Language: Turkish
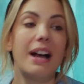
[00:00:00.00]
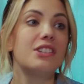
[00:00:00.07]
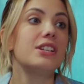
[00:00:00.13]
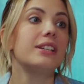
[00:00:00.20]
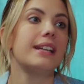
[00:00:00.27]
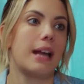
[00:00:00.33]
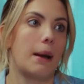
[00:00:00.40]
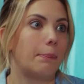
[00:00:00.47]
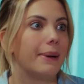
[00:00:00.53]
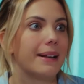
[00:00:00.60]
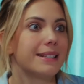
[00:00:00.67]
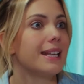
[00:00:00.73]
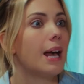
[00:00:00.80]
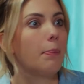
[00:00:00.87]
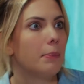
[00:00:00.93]
Bence de
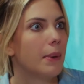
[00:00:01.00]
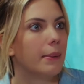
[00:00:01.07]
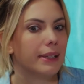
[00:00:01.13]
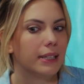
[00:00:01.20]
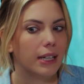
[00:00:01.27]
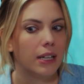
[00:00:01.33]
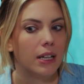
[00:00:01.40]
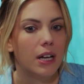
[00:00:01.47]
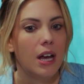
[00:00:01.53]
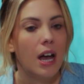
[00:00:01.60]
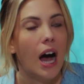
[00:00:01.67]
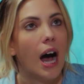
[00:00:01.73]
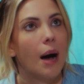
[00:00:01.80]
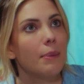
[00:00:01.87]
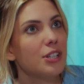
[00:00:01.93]
yapmaz, yapmamalı.
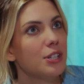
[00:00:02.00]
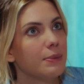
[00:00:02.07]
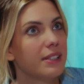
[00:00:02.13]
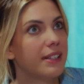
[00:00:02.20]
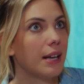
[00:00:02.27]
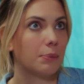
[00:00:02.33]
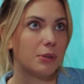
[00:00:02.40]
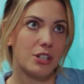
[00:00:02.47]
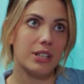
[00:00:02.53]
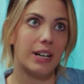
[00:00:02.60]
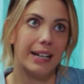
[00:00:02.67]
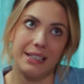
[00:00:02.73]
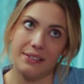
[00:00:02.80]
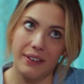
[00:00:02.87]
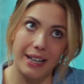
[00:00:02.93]
Ama şimdi tek başına
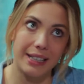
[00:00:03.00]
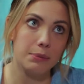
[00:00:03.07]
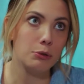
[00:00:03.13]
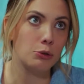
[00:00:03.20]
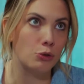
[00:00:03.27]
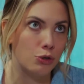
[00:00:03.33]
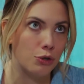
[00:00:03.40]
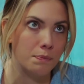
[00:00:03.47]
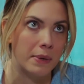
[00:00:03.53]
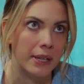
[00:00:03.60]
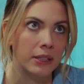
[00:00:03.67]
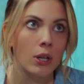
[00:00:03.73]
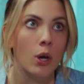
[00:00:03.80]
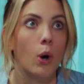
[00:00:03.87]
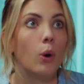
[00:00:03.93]
Halit var gibi düşünmeyin.
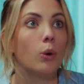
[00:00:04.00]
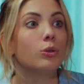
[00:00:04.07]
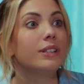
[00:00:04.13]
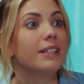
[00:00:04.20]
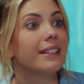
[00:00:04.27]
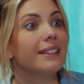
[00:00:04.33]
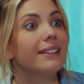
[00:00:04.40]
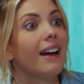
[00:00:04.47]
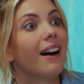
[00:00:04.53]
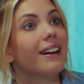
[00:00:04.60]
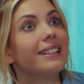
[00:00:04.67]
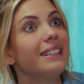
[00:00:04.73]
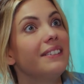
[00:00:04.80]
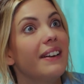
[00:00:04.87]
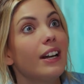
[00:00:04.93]
Onun yanında
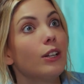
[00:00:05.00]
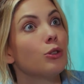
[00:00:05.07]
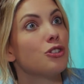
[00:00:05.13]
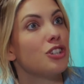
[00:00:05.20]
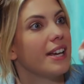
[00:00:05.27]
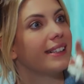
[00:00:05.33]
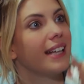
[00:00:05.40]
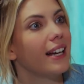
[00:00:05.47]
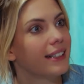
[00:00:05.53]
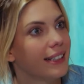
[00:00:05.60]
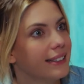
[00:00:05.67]
akıl veren o şeytan